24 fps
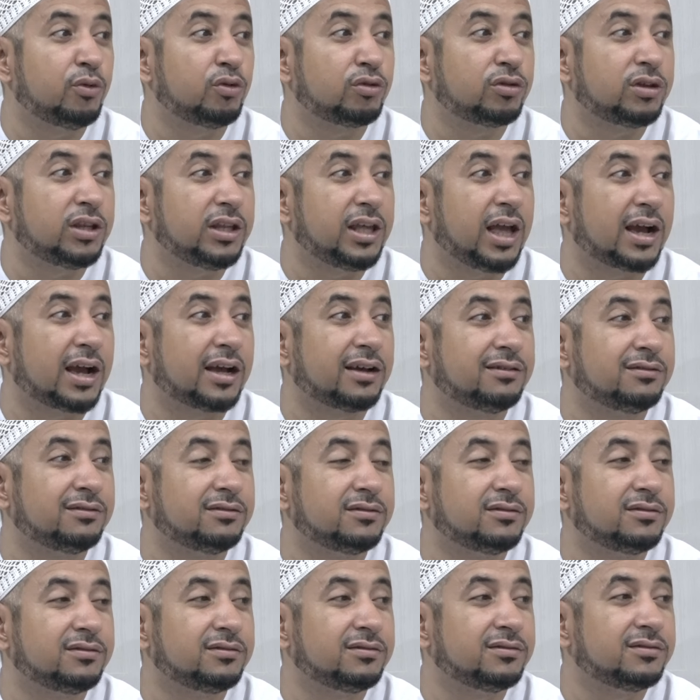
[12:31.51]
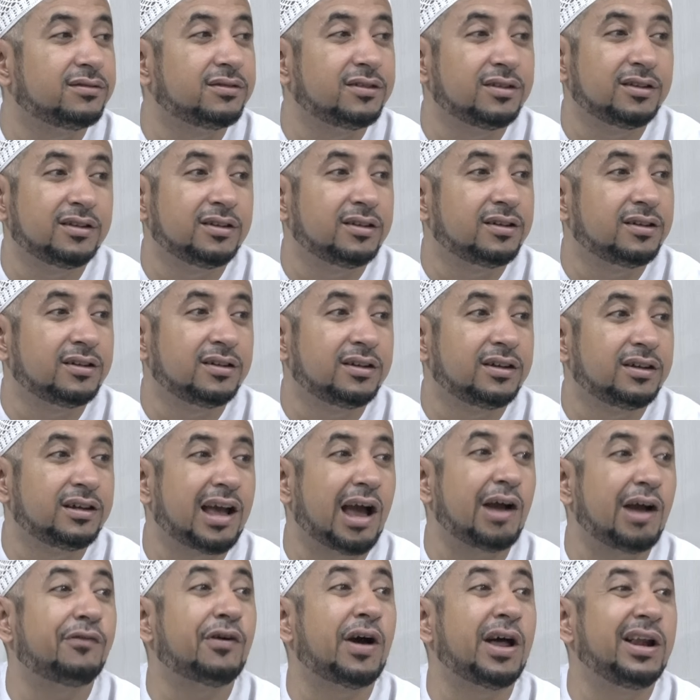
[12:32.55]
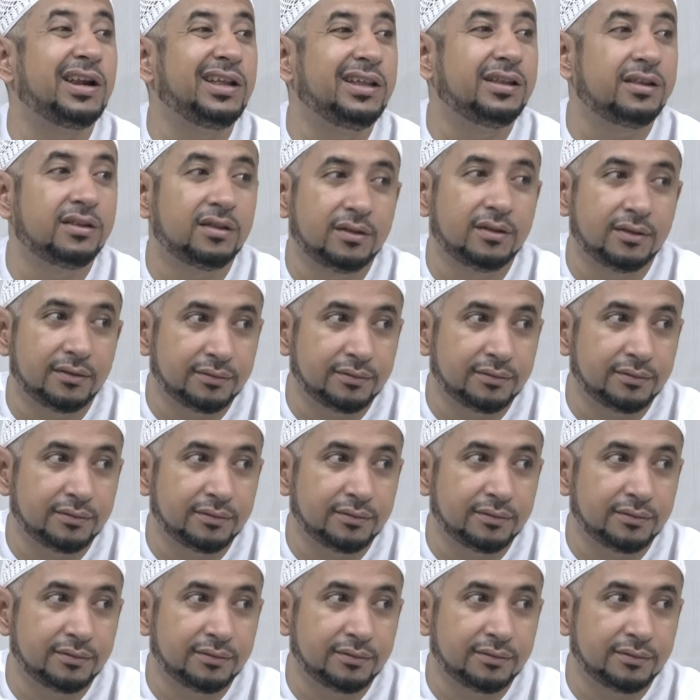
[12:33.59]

bukti yang nggak valid.